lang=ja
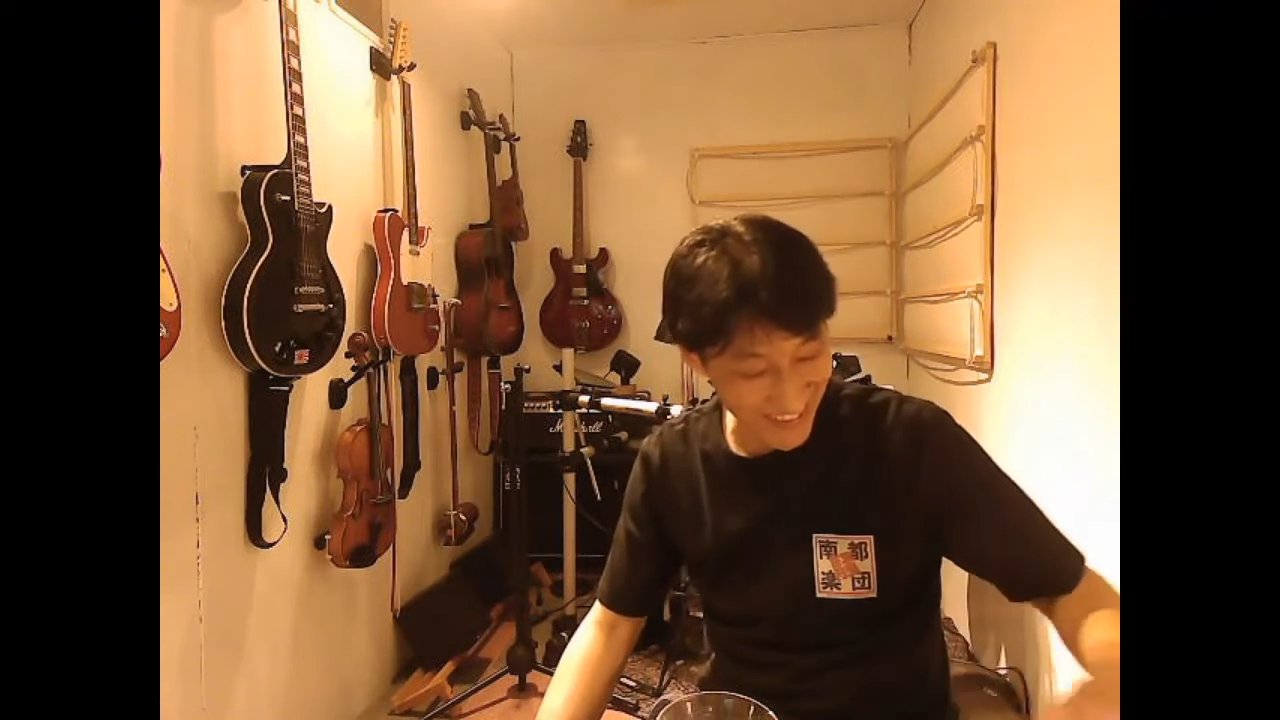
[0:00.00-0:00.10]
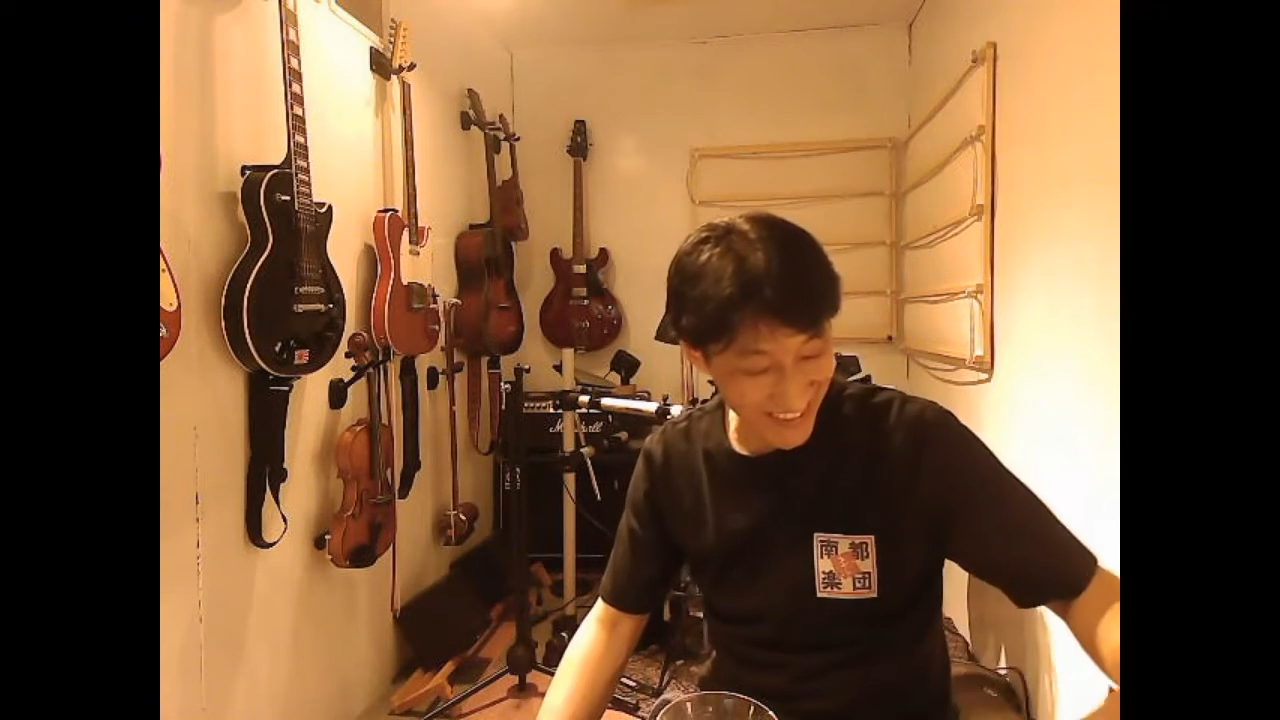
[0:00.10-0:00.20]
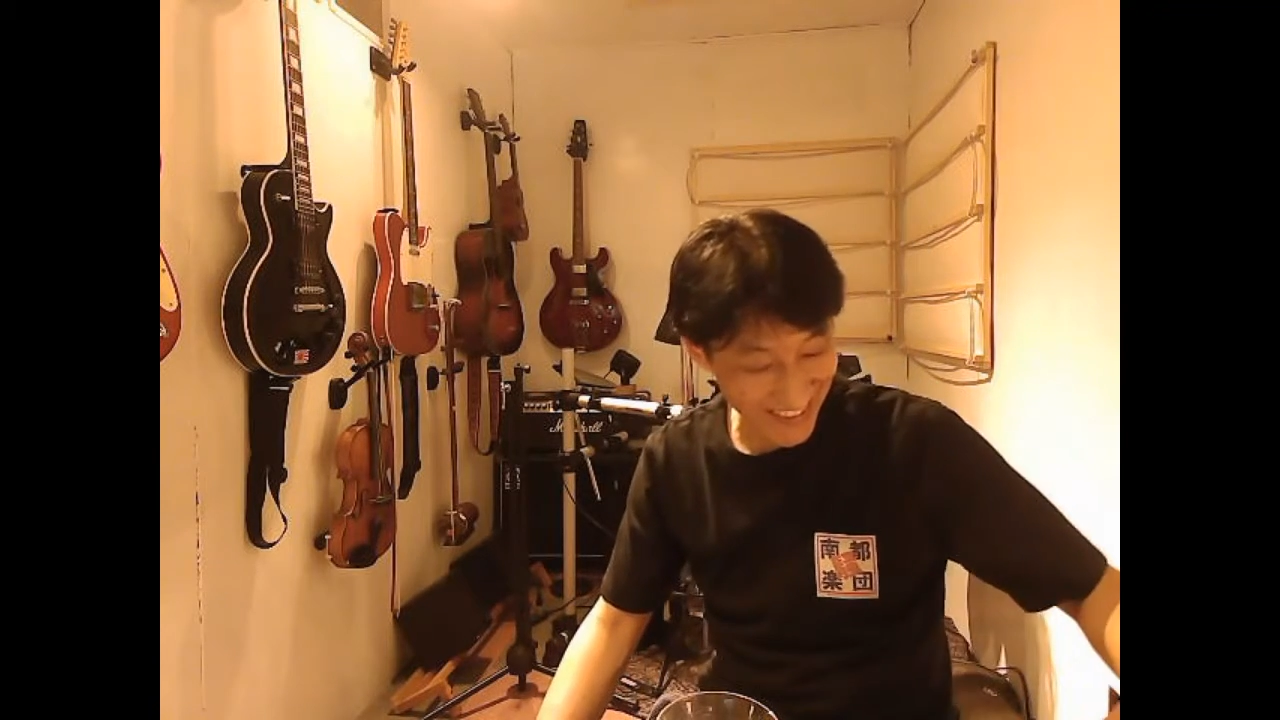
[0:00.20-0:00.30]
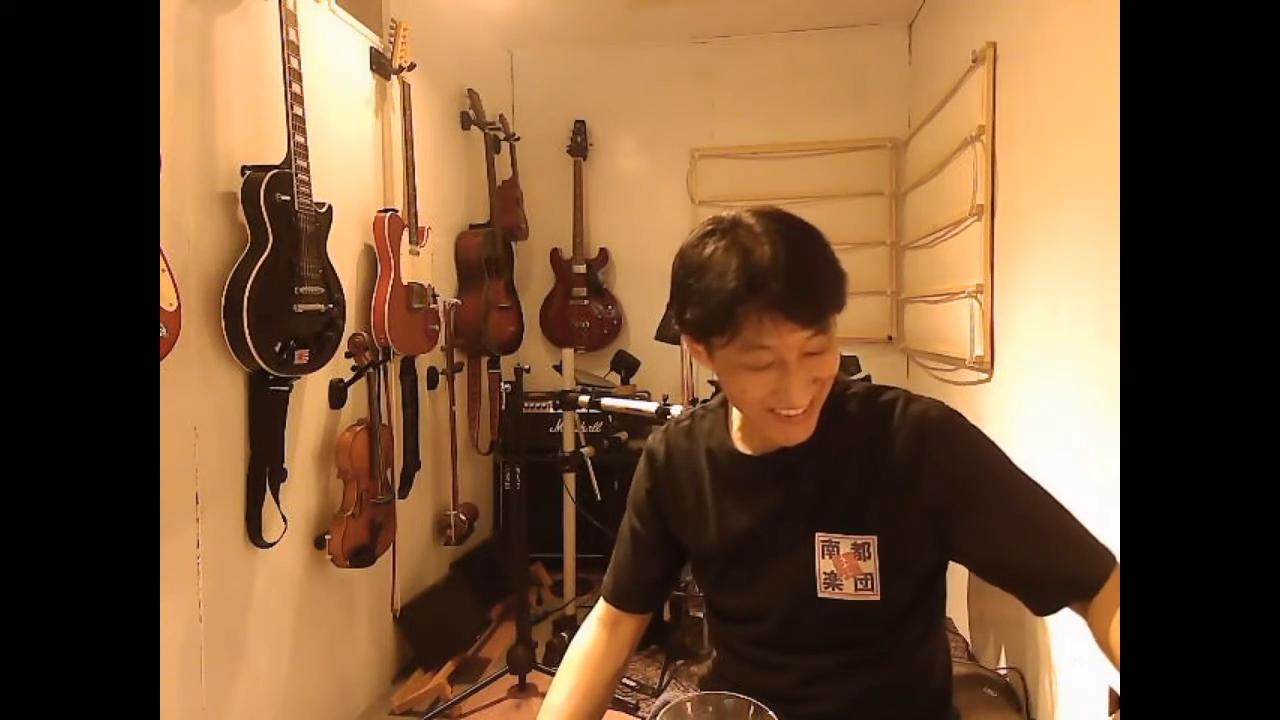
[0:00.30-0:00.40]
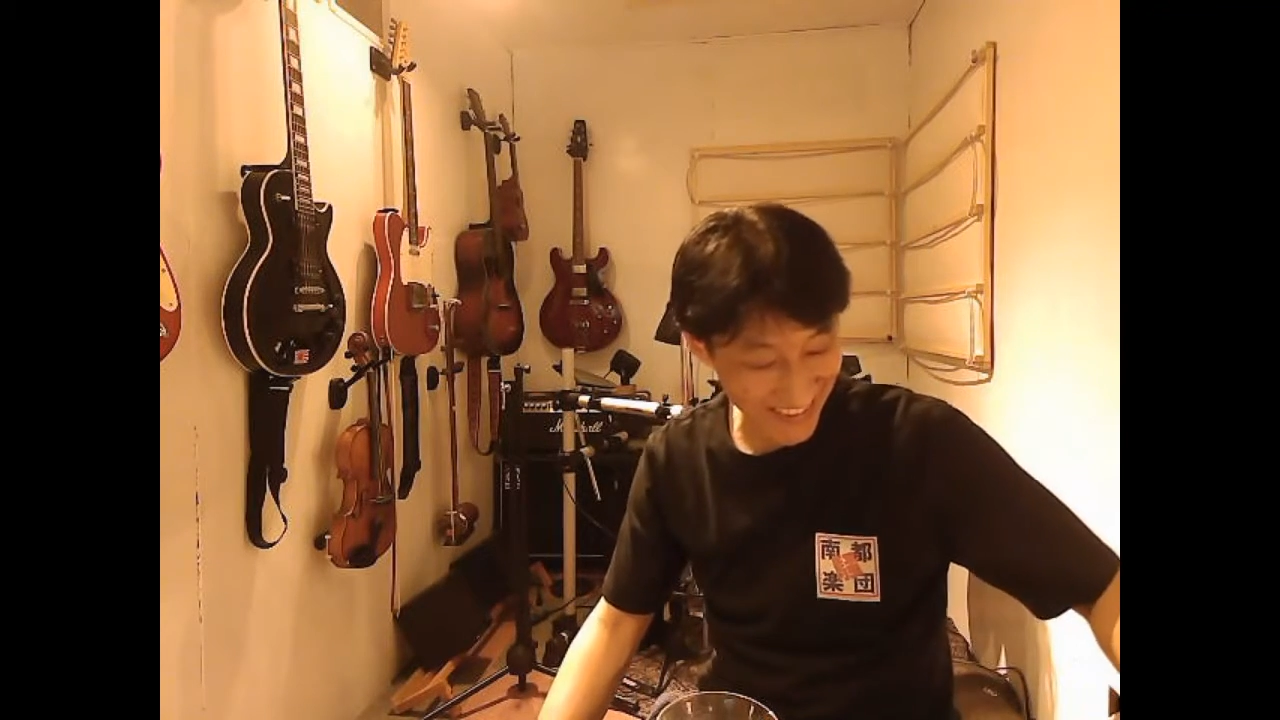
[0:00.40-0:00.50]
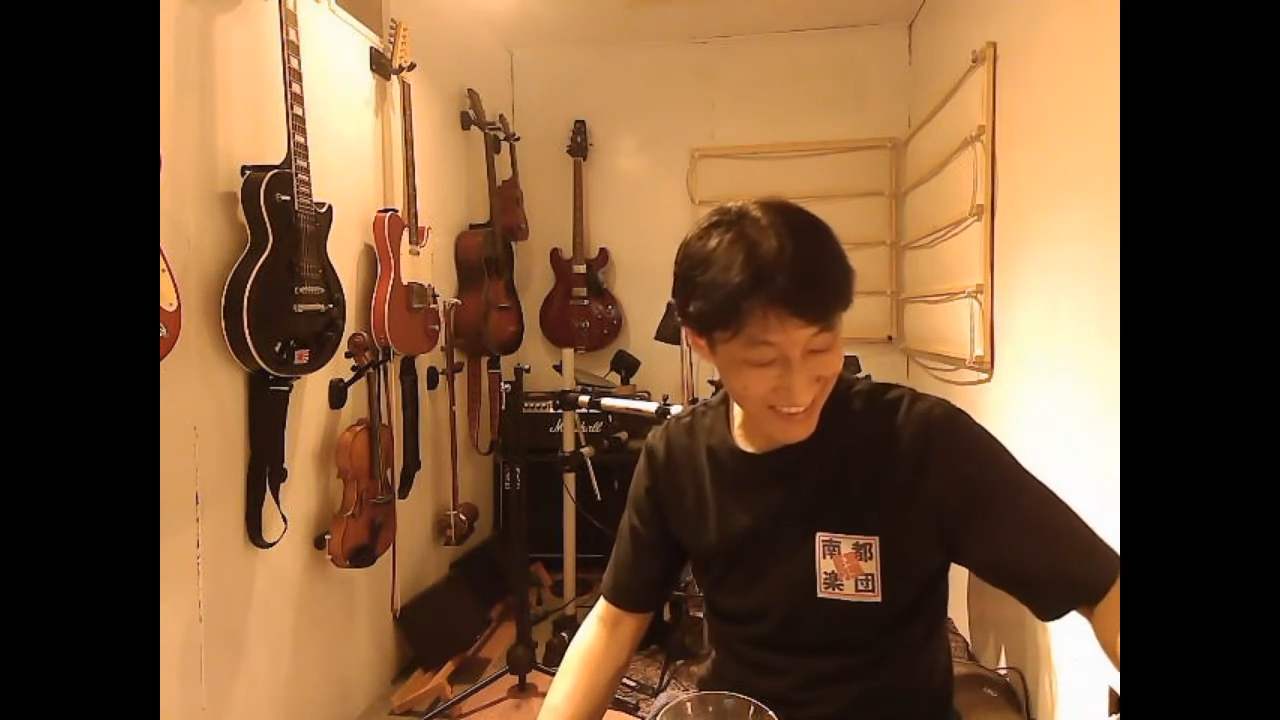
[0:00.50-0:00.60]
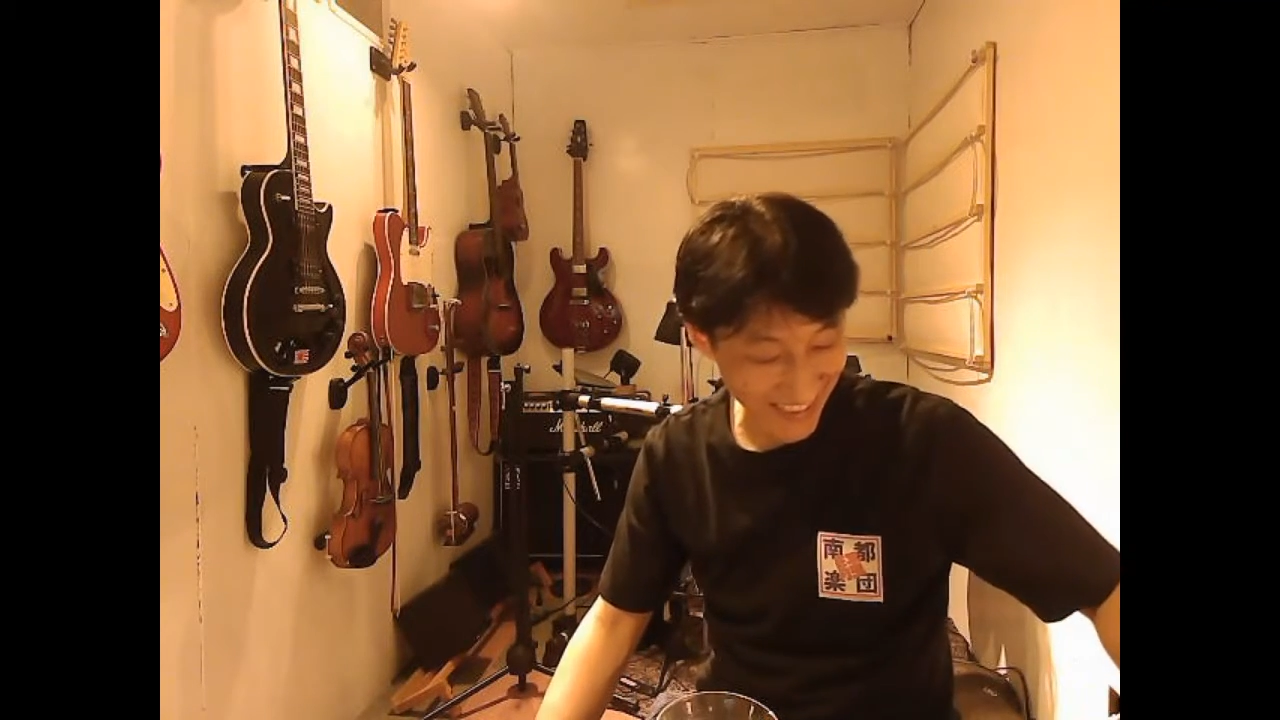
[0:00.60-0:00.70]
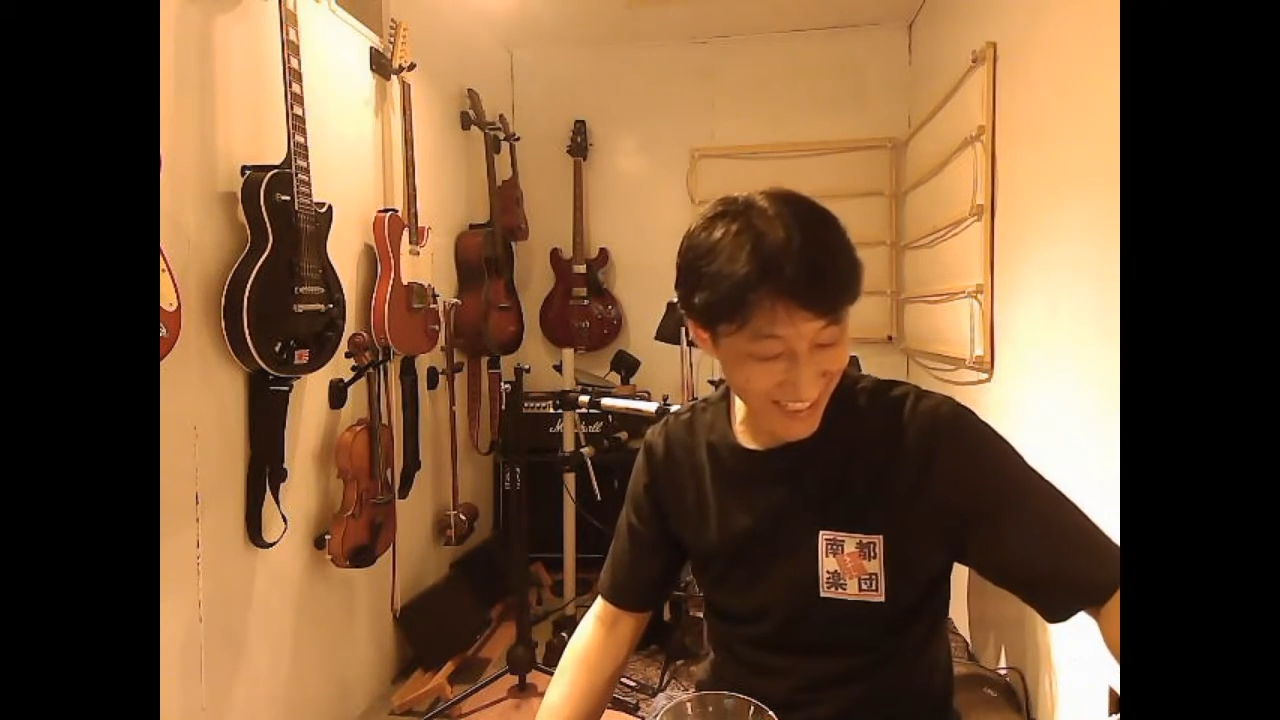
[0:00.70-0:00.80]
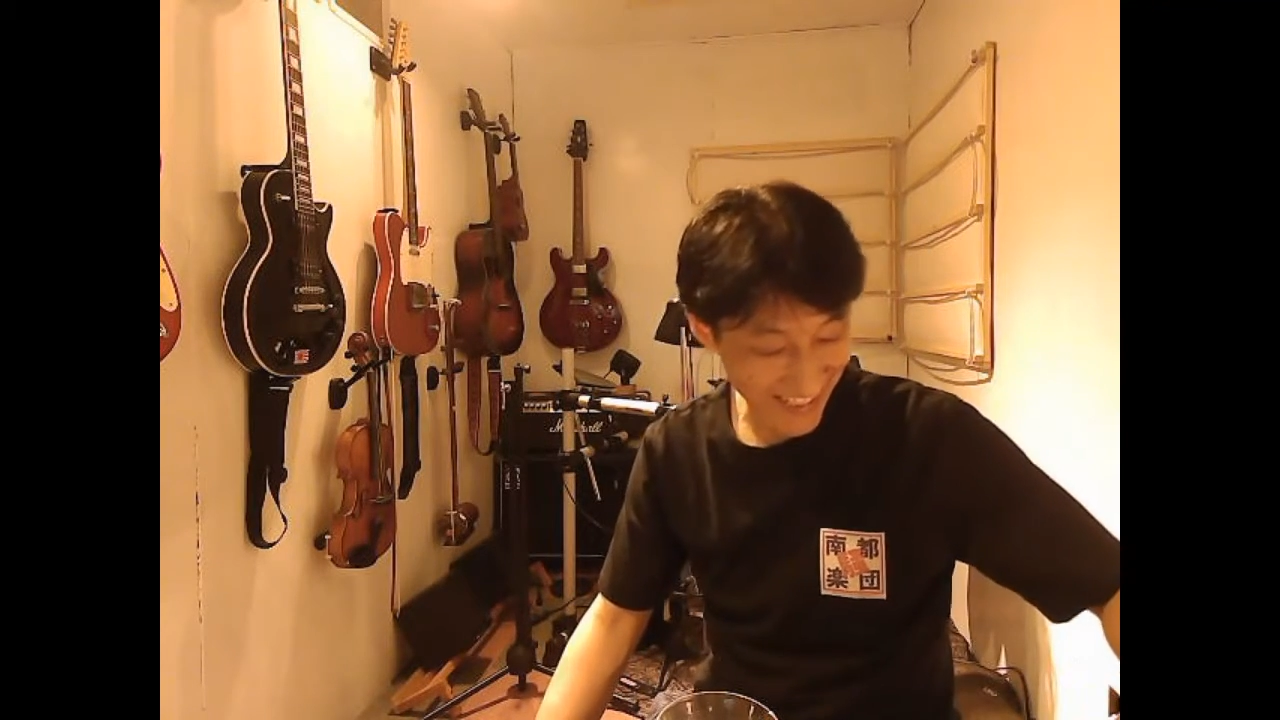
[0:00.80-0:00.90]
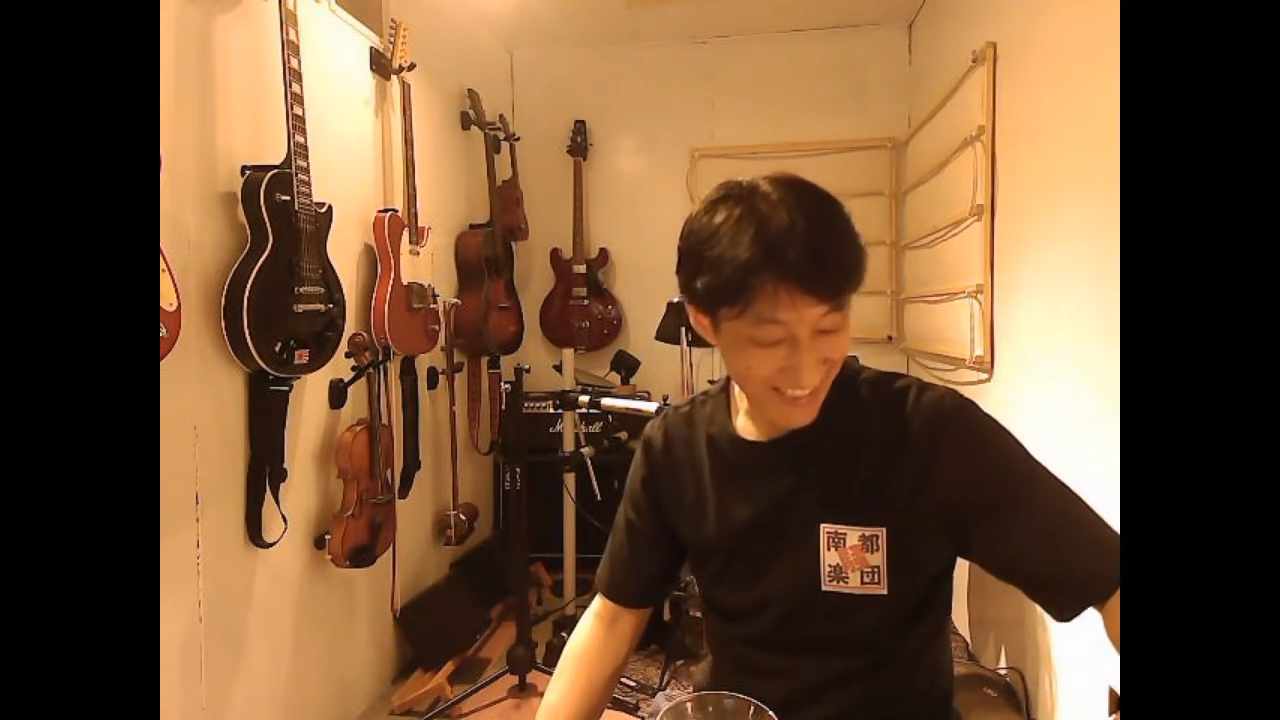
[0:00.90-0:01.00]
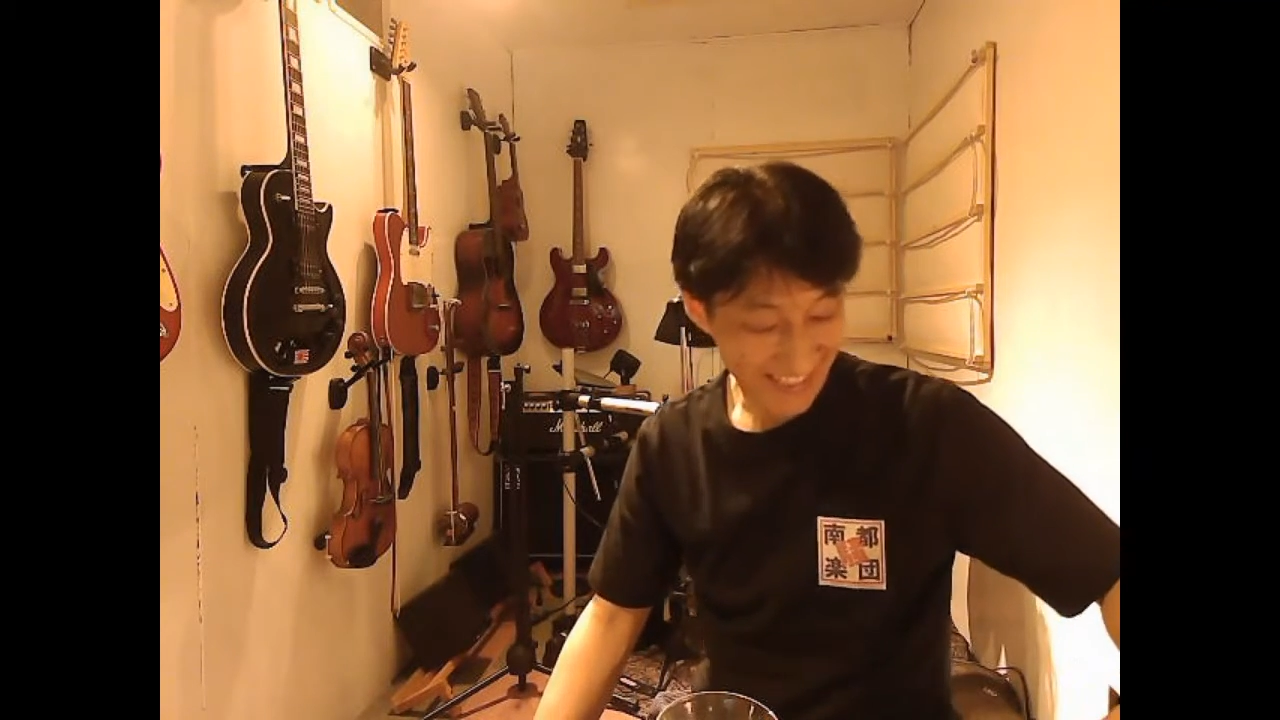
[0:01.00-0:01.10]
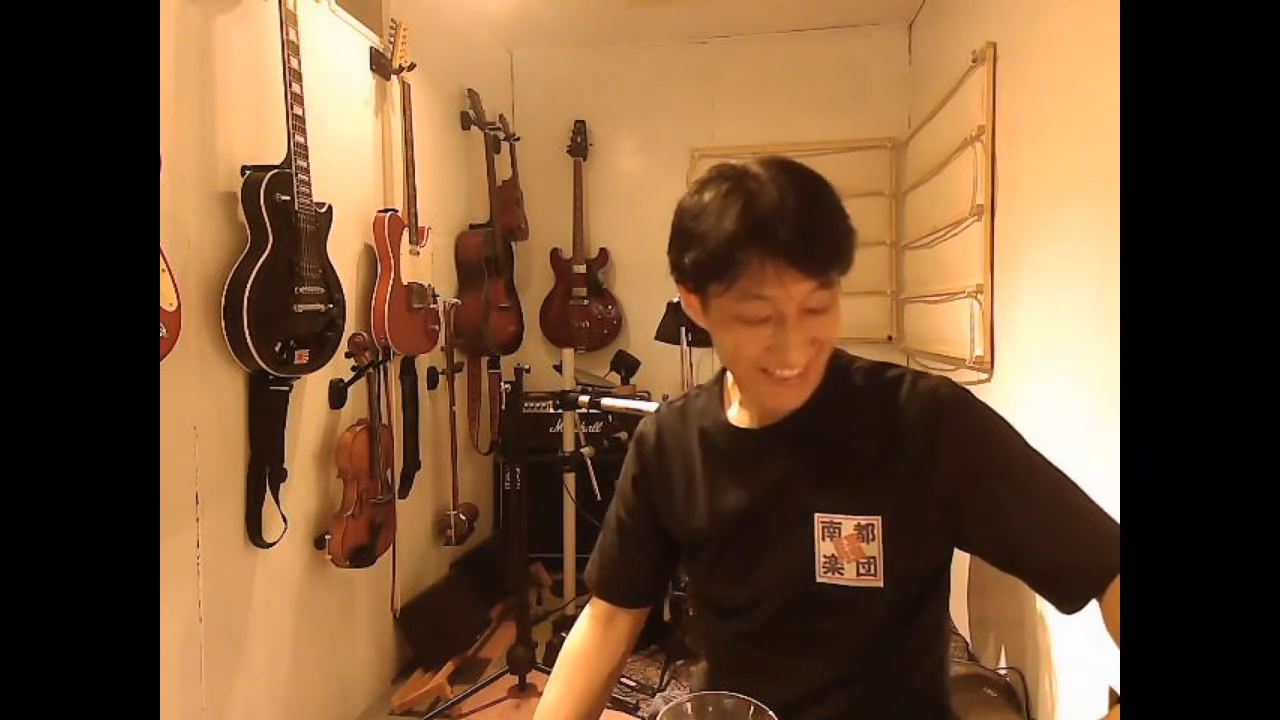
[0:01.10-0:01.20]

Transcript: りなんですけどね。